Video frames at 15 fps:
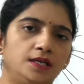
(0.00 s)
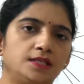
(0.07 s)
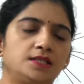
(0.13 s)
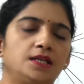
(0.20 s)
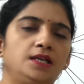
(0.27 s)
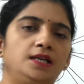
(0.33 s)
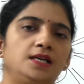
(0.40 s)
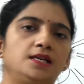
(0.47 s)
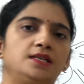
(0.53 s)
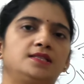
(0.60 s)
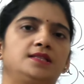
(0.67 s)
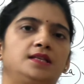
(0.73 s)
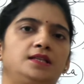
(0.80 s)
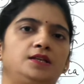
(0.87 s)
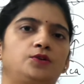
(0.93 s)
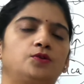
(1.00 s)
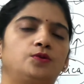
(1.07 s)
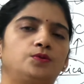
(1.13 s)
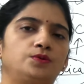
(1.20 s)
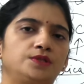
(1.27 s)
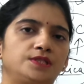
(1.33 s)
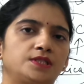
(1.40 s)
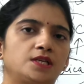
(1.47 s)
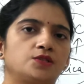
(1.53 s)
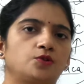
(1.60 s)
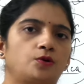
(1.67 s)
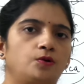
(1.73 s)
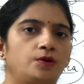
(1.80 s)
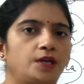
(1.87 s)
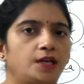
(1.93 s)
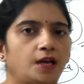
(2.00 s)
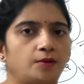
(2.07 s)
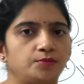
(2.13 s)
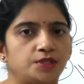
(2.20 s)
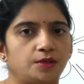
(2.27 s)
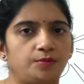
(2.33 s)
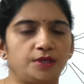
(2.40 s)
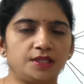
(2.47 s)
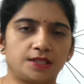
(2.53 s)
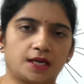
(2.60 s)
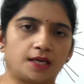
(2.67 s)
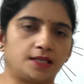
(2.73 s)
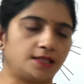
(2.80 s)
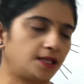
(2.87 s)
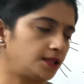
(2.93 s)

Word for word: इसीलिए इस नदी को उड़ीसा सौरों के नाम से भी जाना